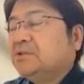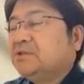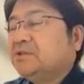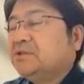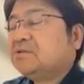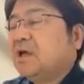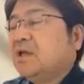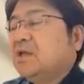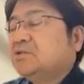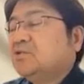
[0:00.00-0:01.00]
まあ、実
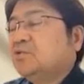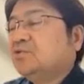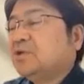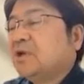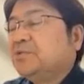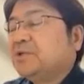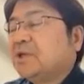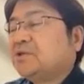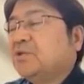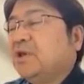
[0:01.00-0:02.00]
はそういうふうな
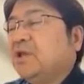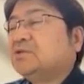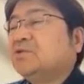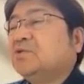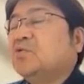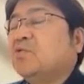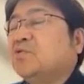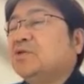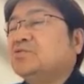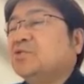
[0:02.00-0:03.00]
アプリケーションの並列度を
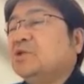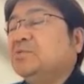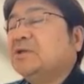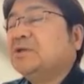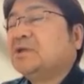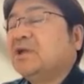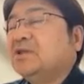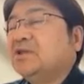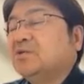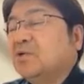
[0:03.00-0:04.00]
ここで言うと2万しか
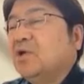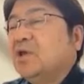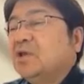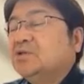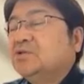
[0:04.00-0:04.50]
ないんだけど、